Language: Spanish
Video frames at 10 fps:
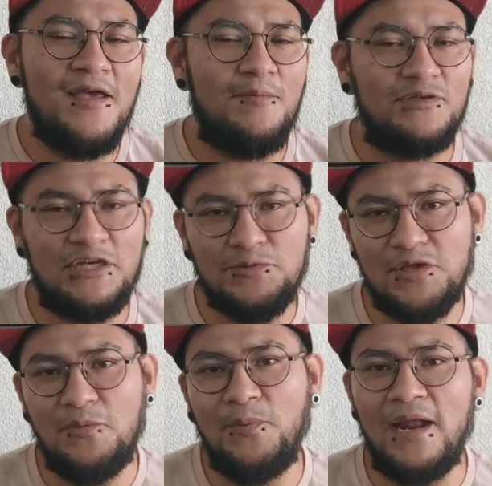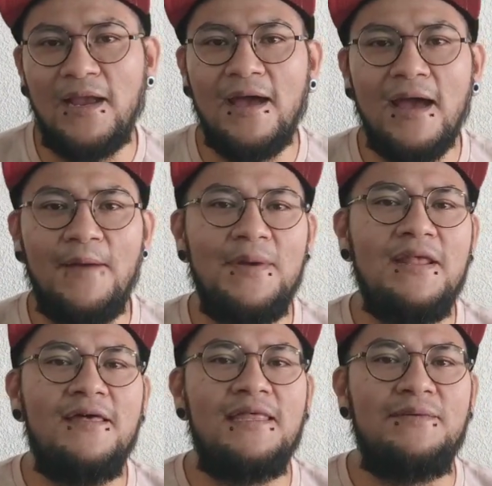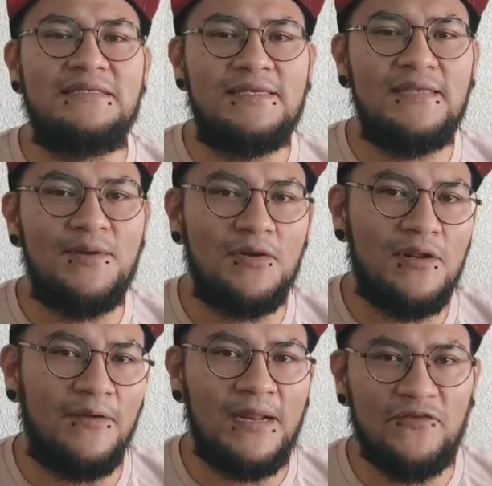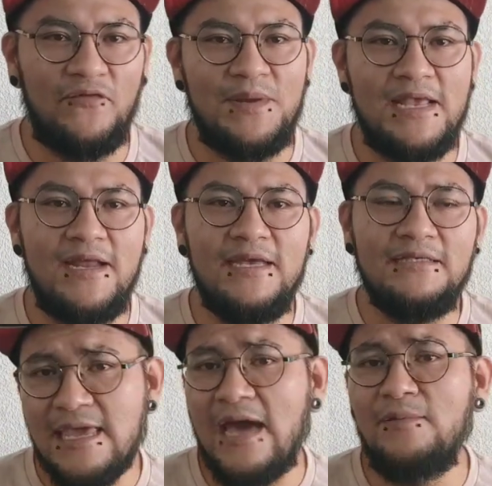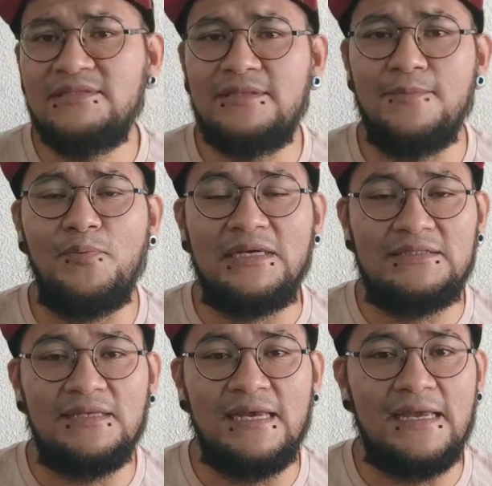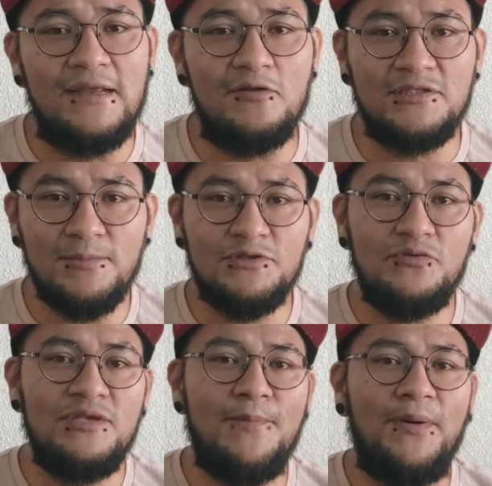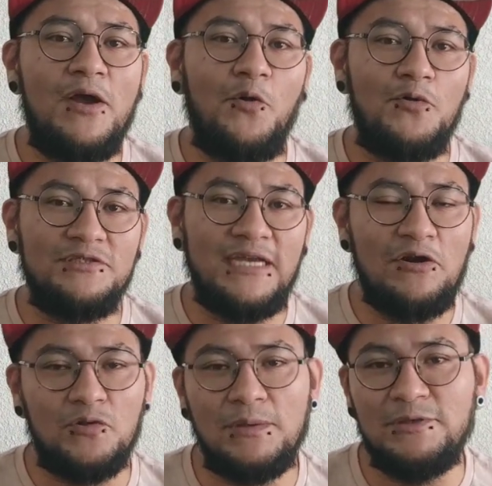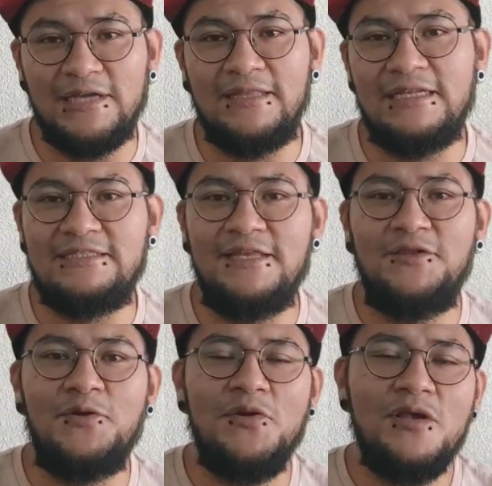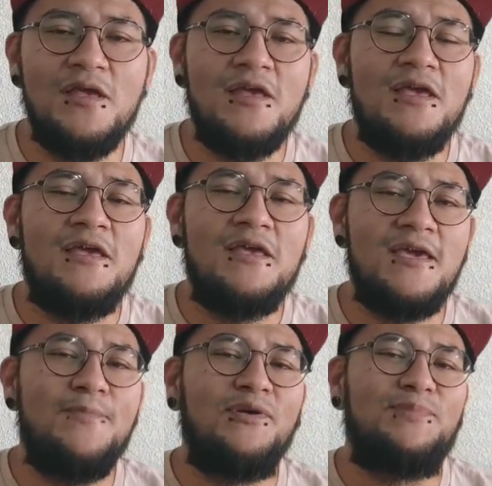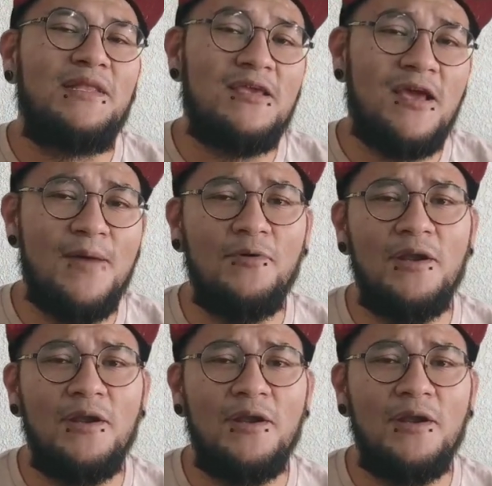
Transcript: pues ellos vinieron para acá a Mérida de visita, vinieron a ver a sus familiares y ya este, pues eh, nos dimos un día para conocernos, nos vimos allá en el centro y pues platicamos.